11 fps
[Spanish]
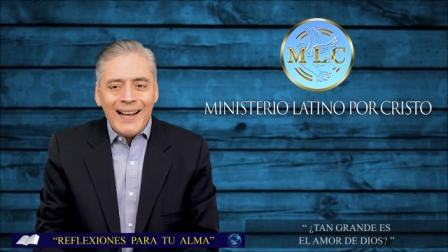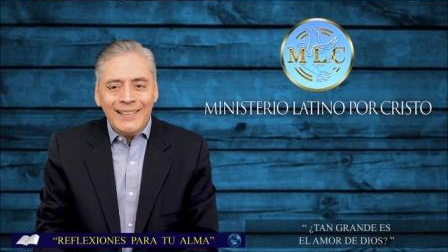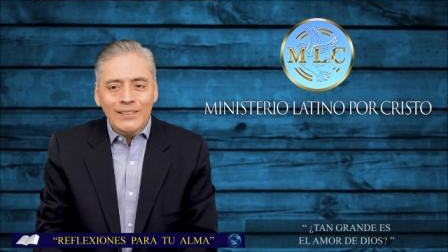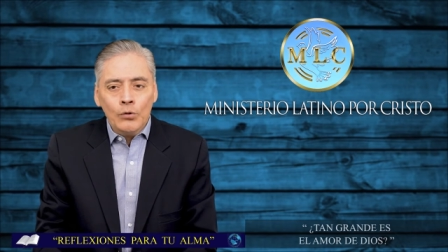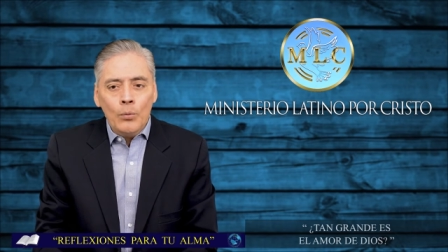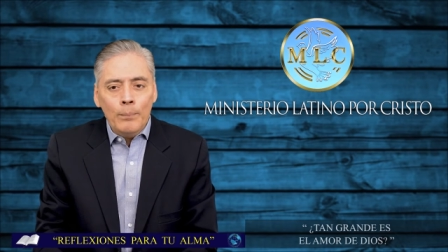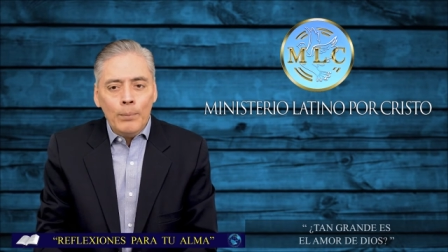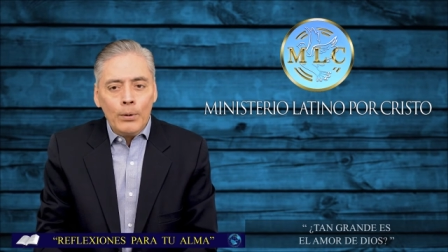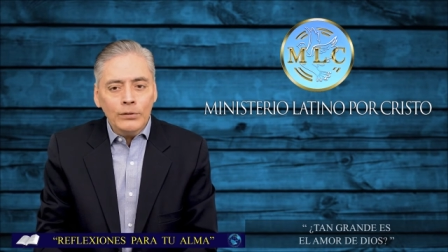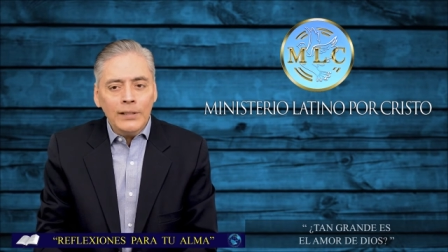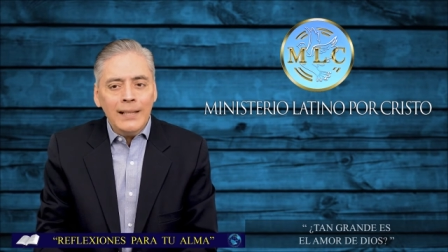
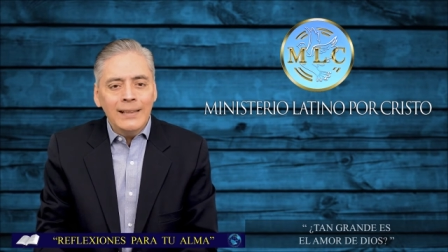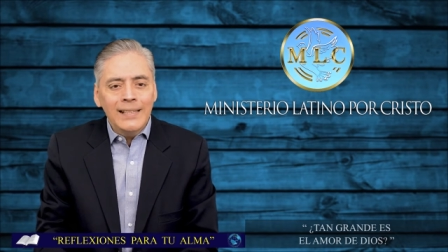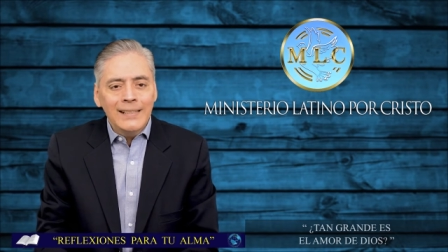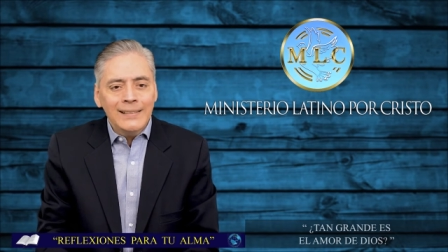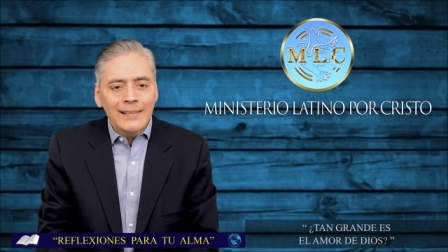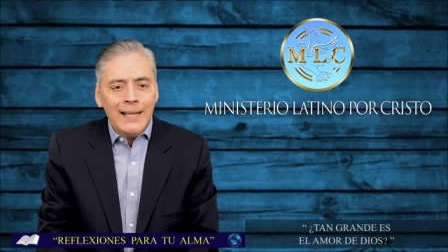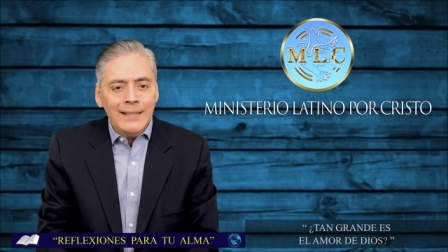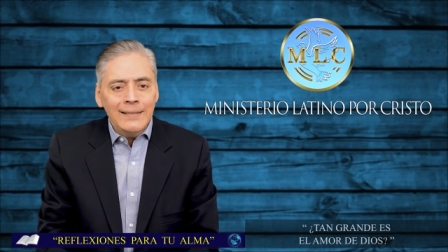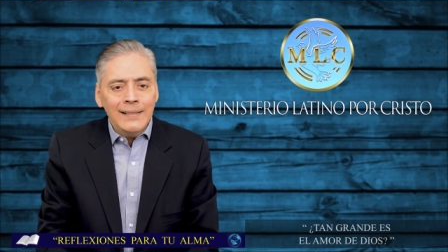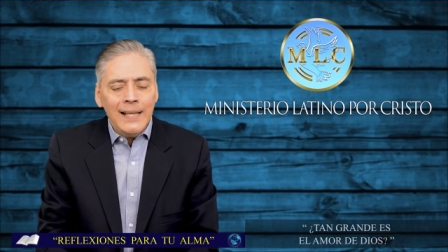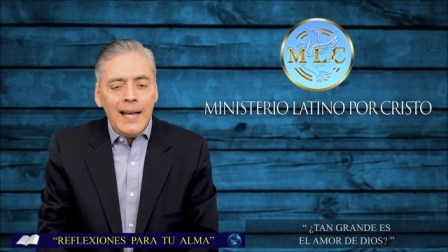asombrosa
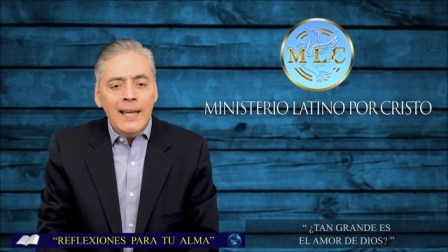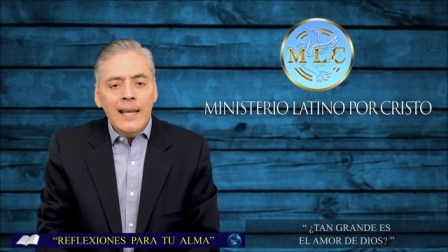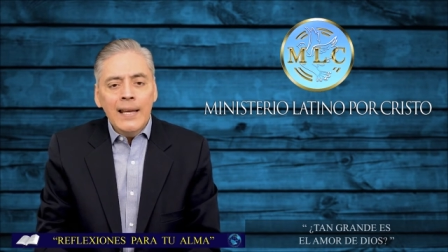distancia